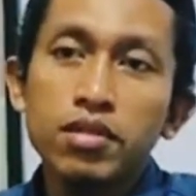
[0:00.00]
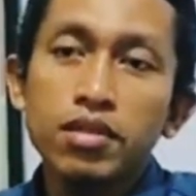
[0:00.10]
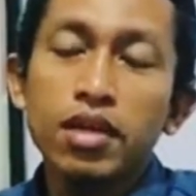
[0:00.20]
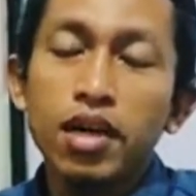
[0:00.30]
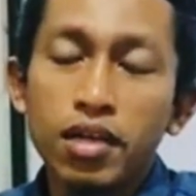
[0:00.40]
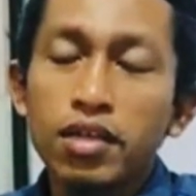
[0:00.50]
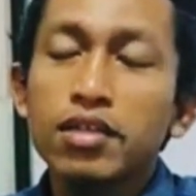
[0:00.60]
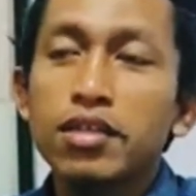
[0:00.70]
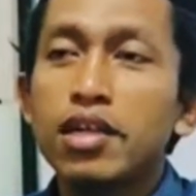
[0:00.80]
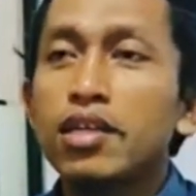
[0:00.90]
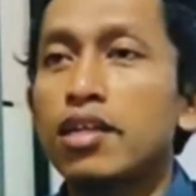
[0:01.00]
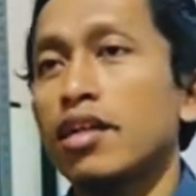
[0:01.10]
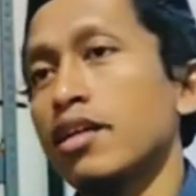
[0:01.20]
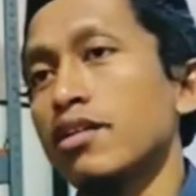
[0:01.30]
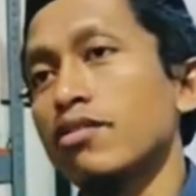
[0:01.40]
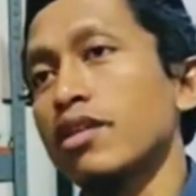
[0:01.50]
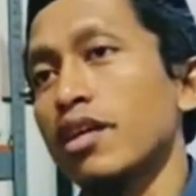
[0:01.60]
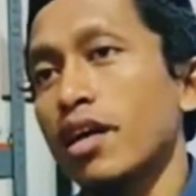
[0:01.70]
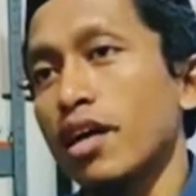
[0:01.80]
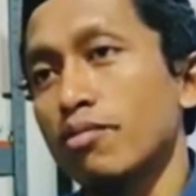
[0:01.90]
uh, tidak ada rotan
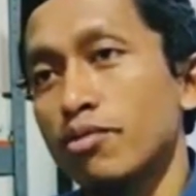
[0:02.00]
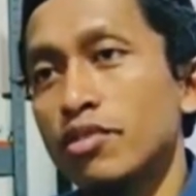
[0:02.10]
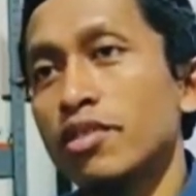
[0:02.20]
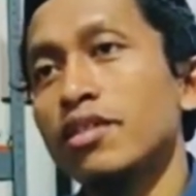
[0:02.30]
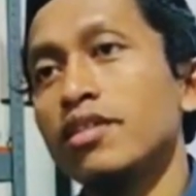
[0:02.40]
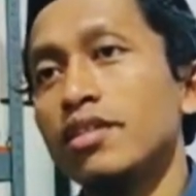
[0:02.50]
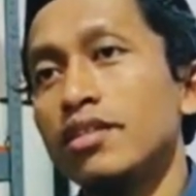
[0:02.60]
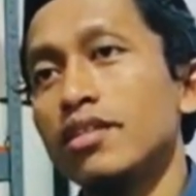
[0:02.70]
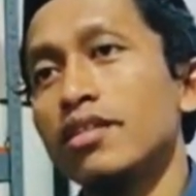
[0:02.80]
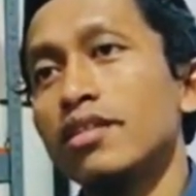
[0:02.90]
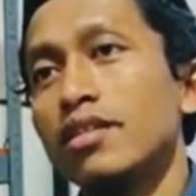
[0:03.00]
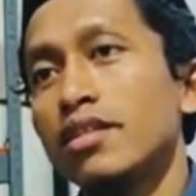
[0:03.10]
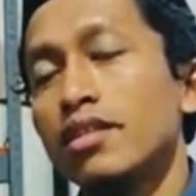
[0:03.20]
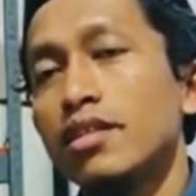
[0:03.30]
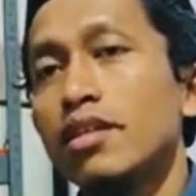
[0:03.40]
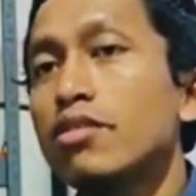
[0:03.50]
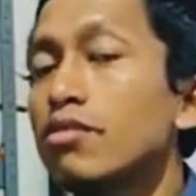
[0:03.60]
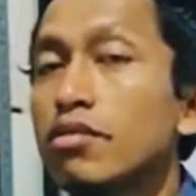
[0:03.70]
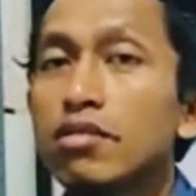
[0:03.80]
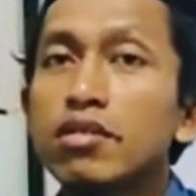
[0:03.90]
akar pun jadi nah
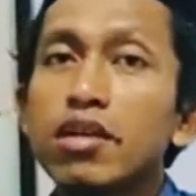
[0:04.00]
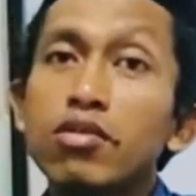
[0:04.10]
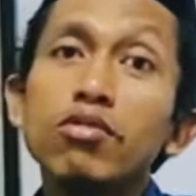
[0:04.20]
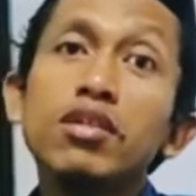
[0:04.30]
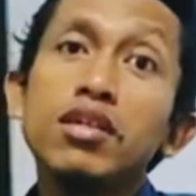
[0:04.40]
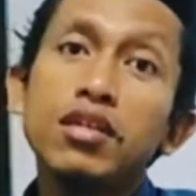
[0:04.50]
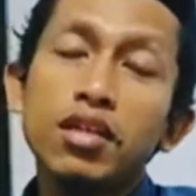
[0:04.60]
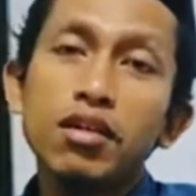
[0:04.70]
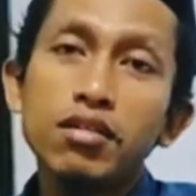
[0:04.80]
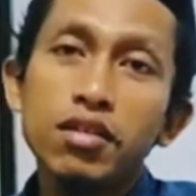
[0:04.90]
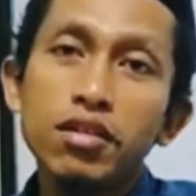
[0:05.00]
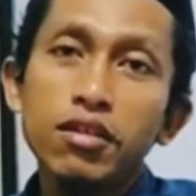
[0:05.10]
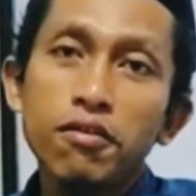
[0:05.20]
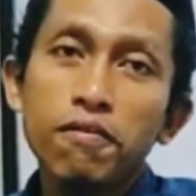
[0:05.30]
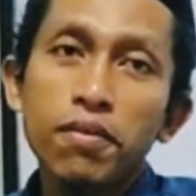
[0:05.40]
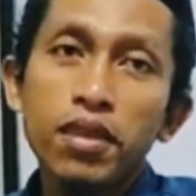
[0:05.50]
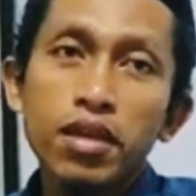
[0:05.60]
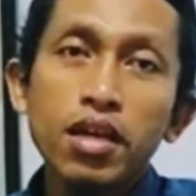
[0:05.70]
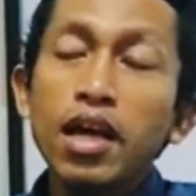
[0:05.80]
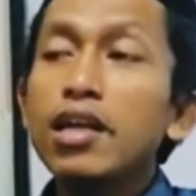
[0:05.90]
itu karunia dari Allah
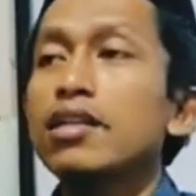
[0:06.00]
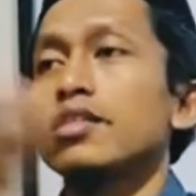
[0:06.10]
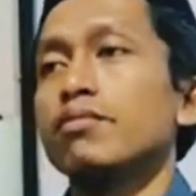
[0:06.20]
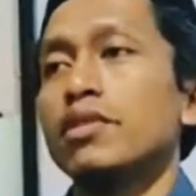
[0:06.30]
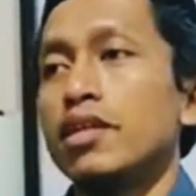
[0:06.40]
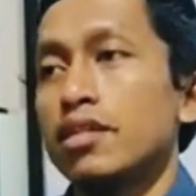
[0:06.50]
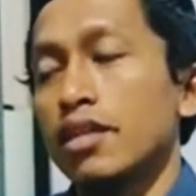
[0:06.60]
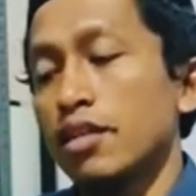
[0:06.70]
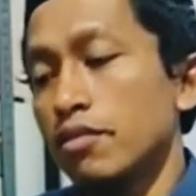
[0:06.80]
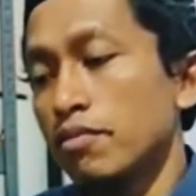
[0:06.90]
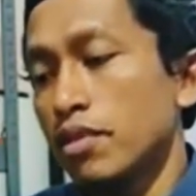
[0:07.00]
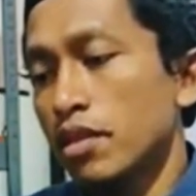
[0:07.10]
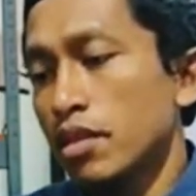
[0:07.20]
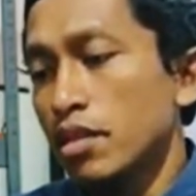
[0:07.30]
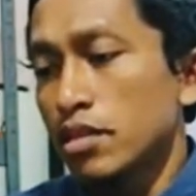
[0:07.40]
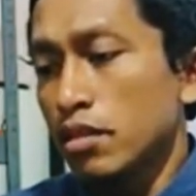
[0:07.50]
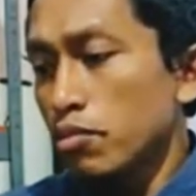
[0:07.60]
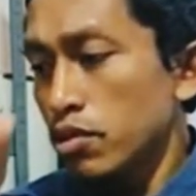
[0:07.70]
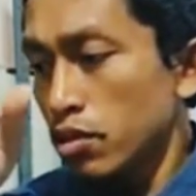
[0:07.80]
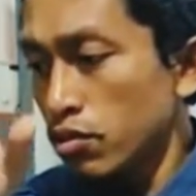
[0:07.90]
kan ada sebenarnya kan saya
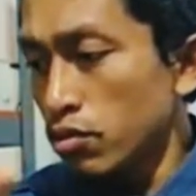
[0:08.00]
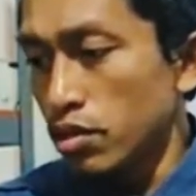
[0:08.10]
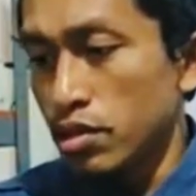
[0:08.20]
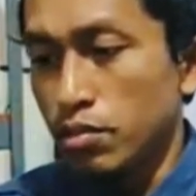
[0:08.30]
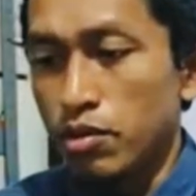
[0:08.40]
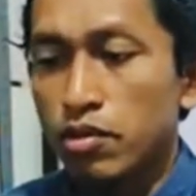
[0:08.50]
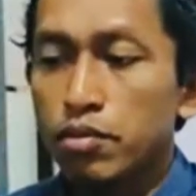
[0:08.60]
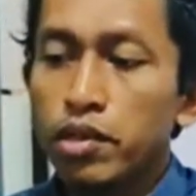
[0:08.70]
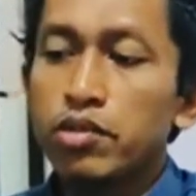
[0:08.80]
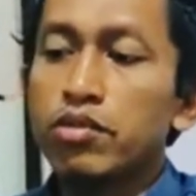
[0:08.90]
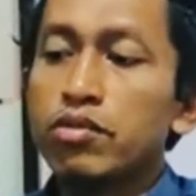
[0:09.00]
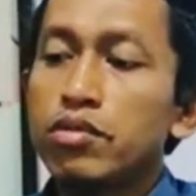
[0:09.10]
punya guru di Jamilur Rahman dulu